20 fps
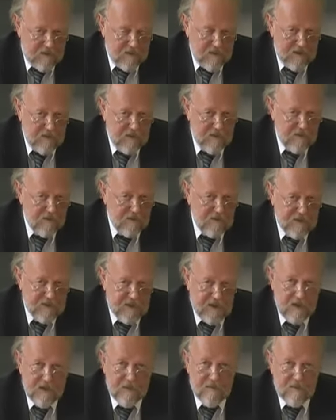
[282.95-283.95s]
Ihn interessiert
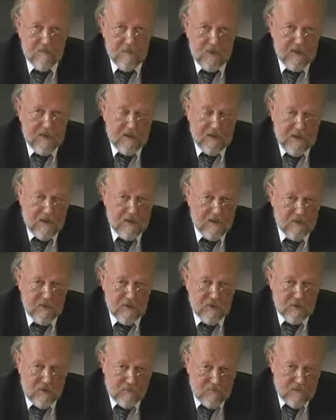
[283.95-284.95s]
alles, was Materialien
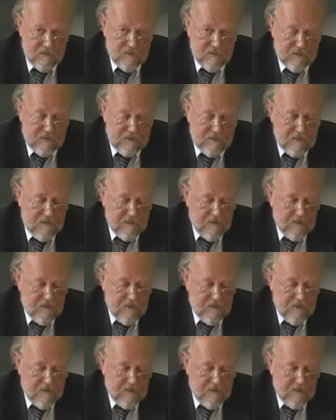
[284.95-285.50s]
und Stoffe sind.